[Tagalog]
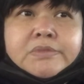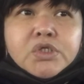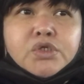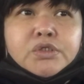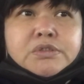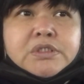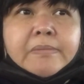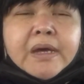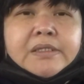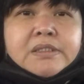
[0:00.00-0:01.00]
yun, sa
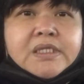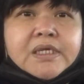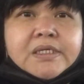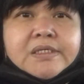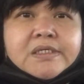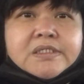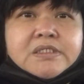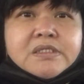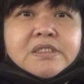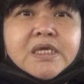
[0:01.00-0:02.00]
Monday is
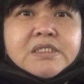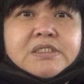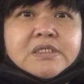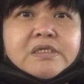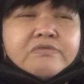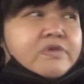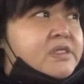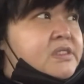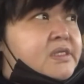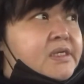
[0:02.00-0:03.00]

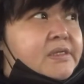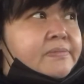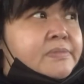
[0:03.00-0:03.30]
Thanksgiving Day.